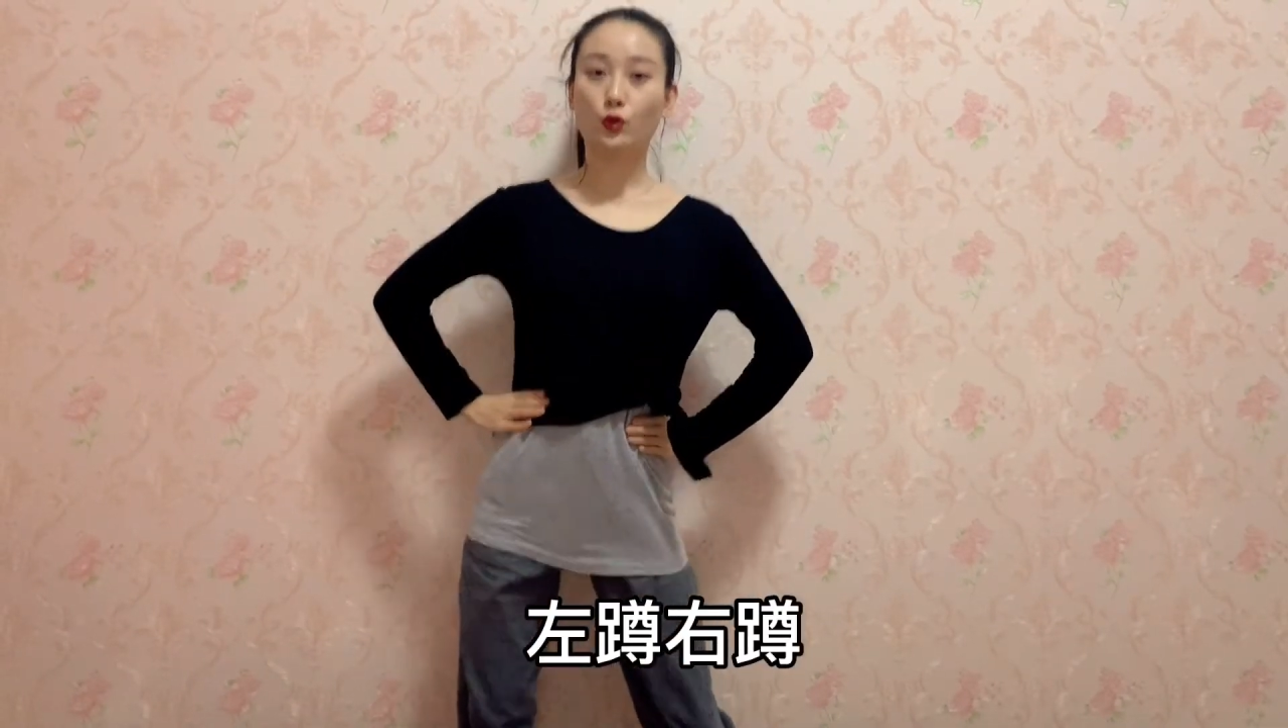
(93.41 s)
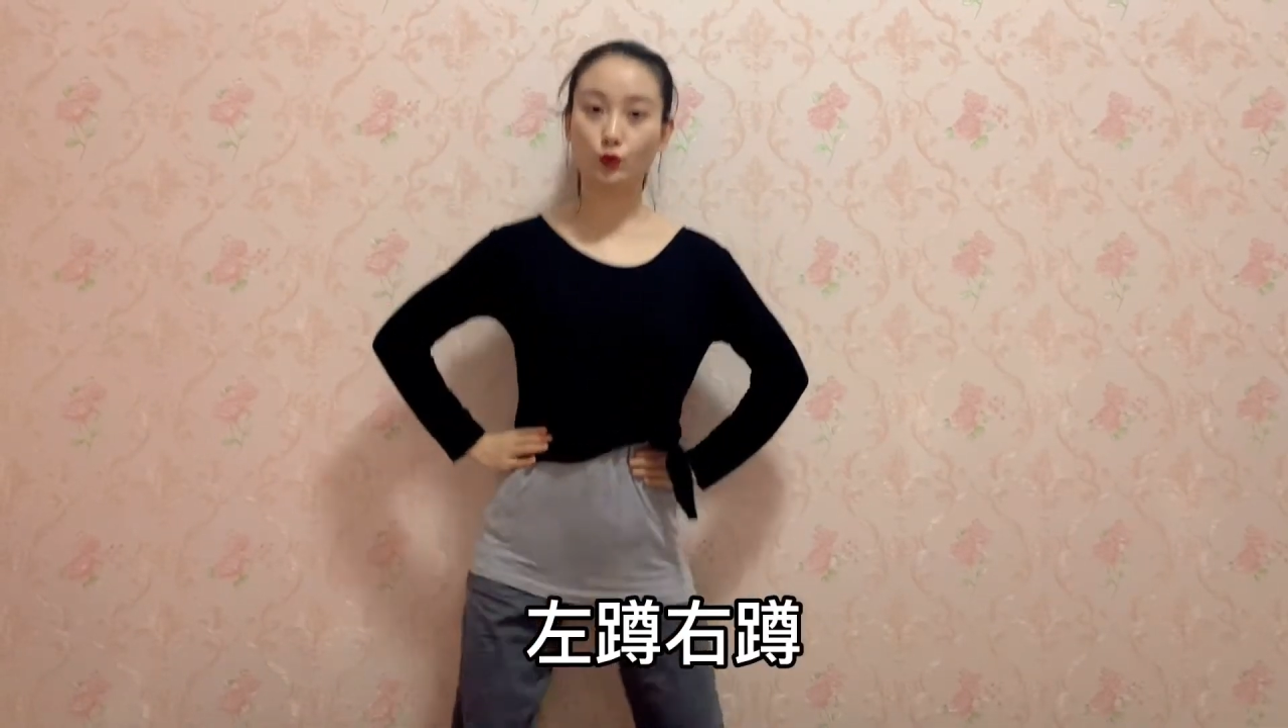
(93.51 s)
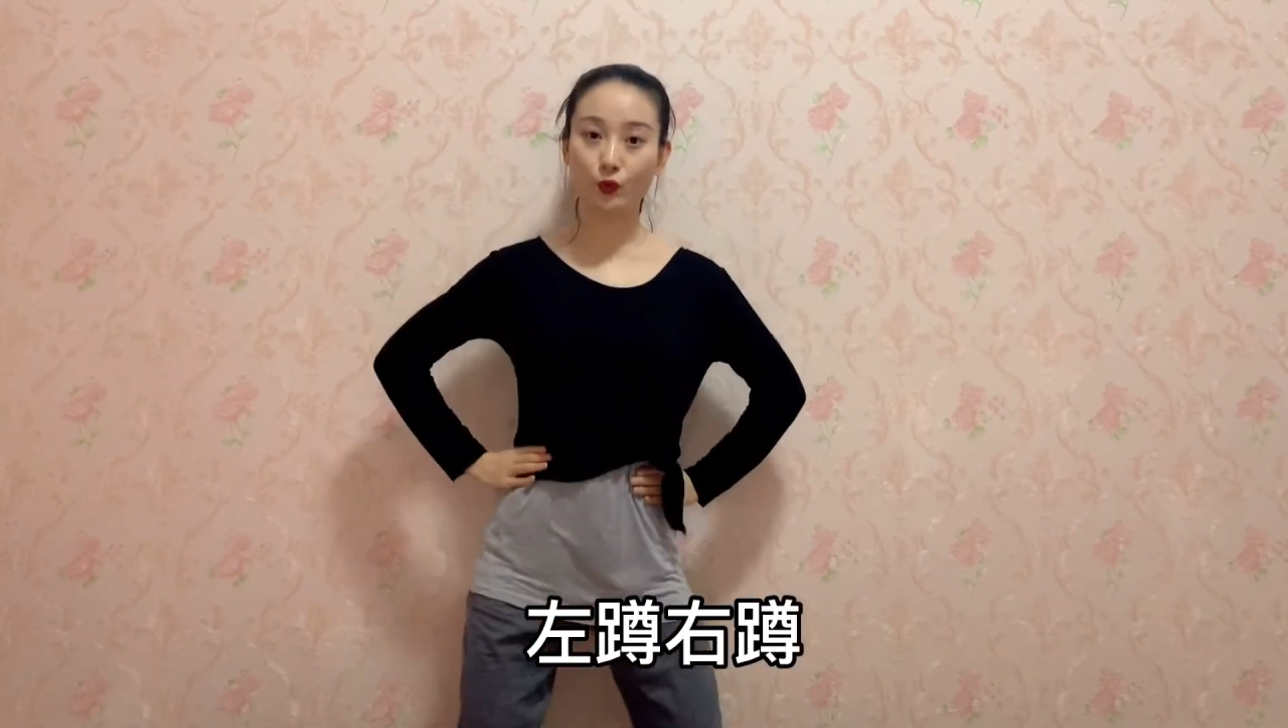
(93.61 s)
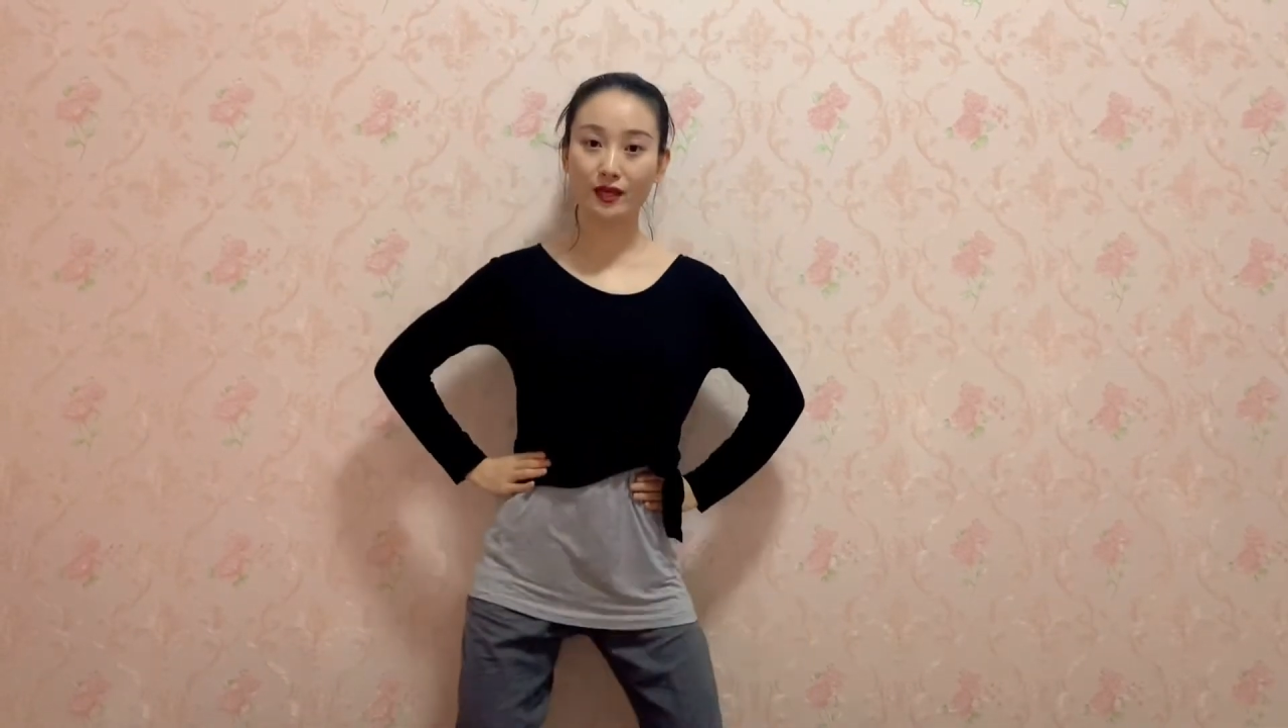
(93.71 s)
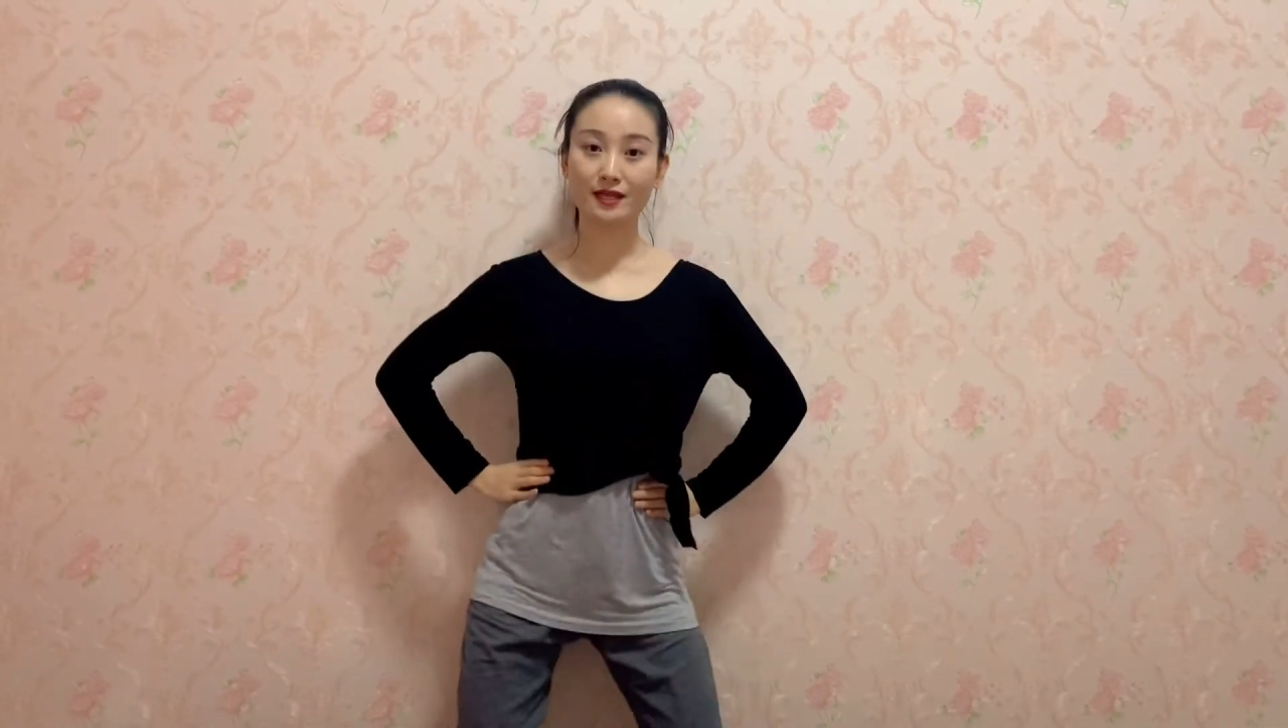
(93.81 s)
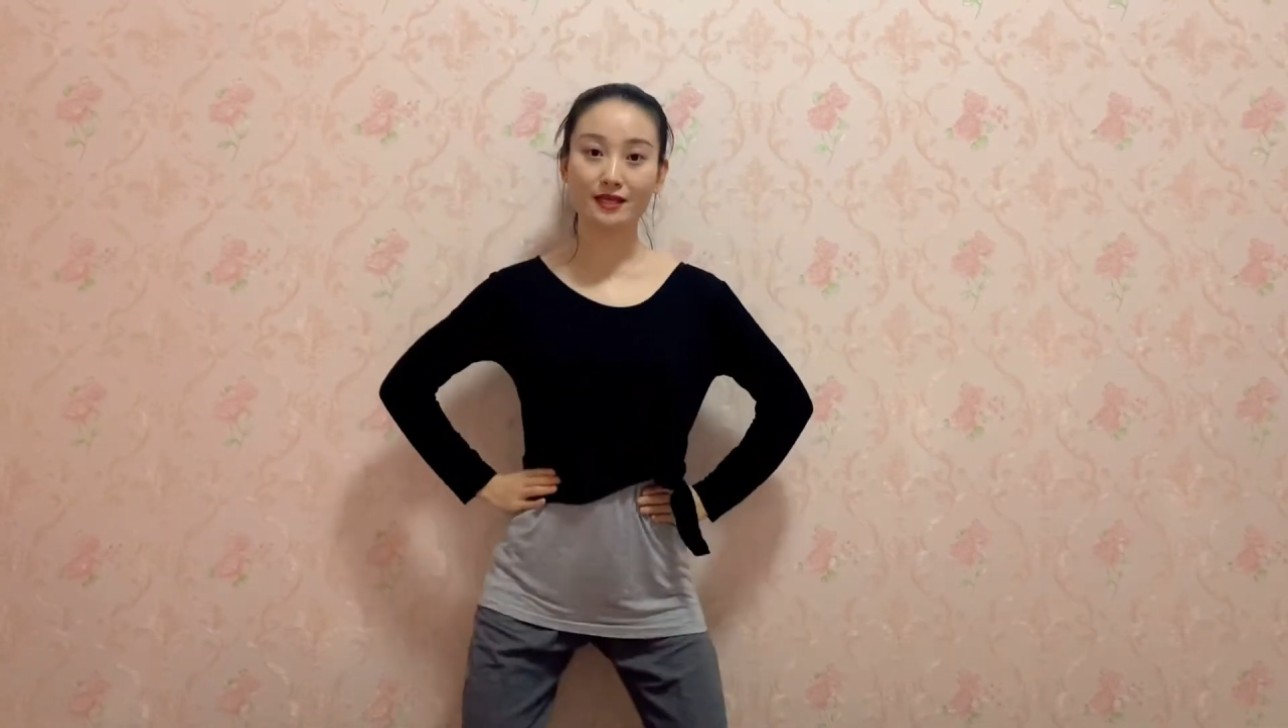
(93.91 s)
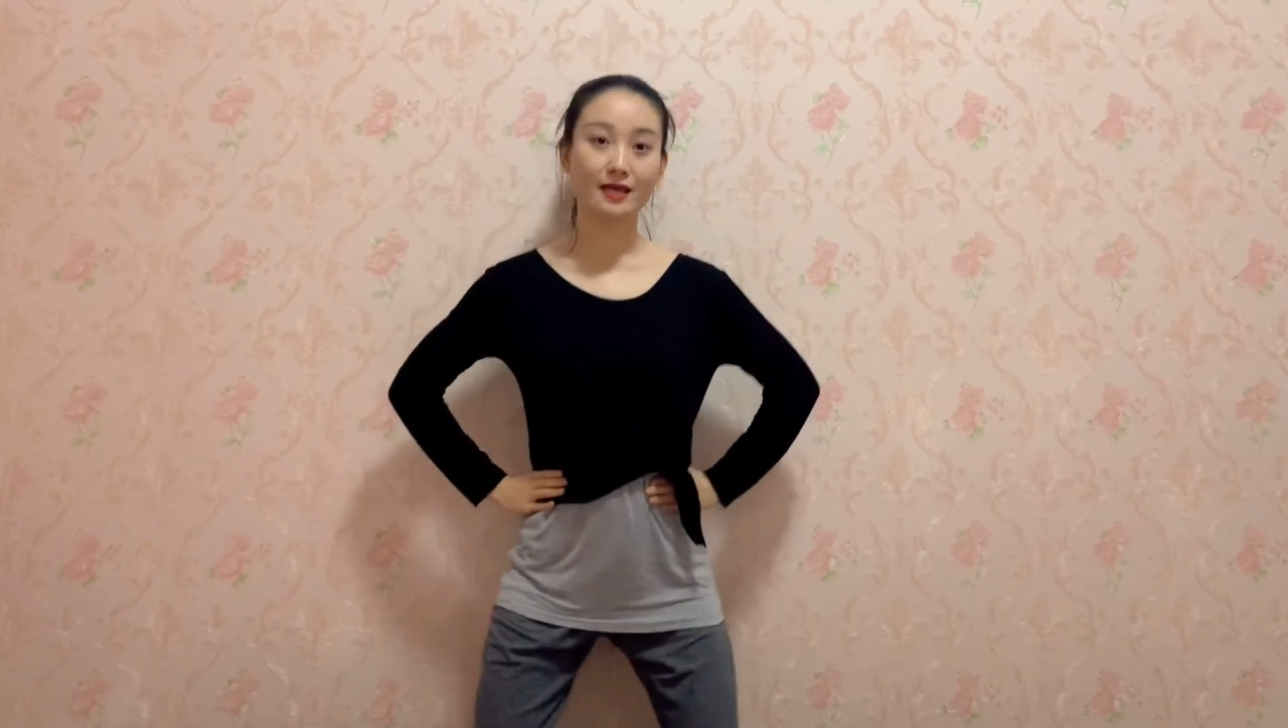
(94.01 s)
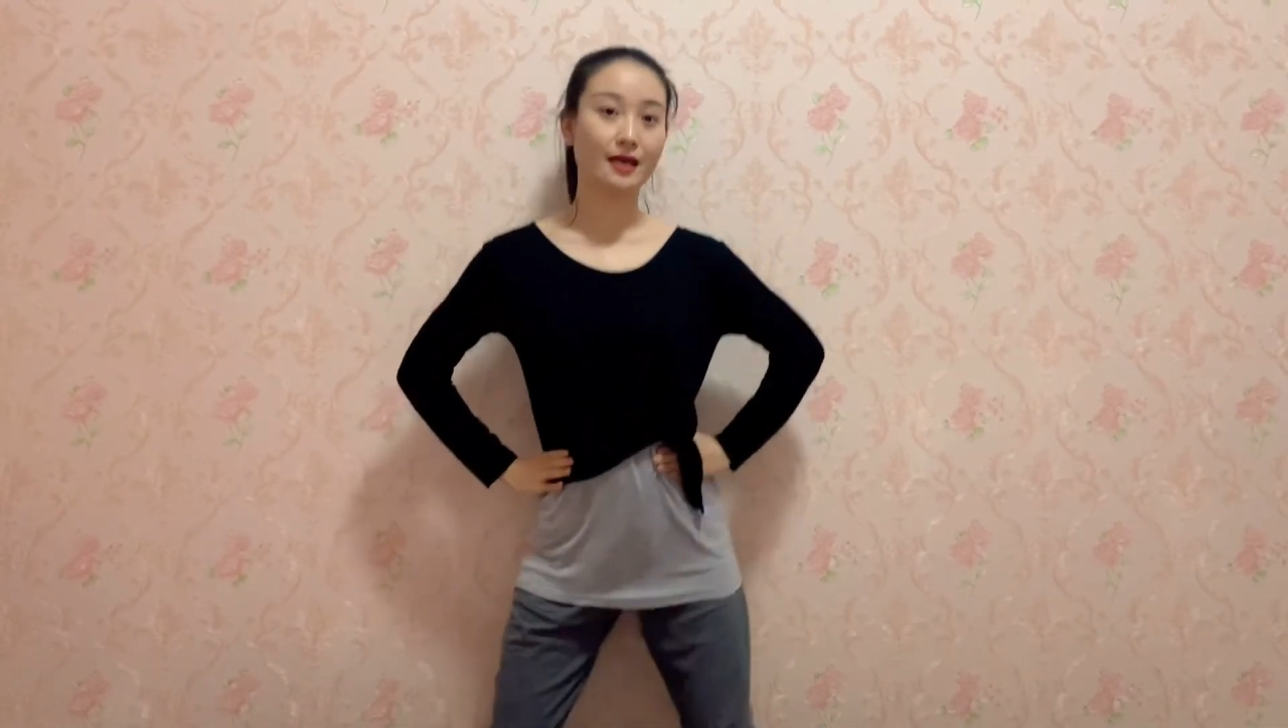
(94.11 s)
蹲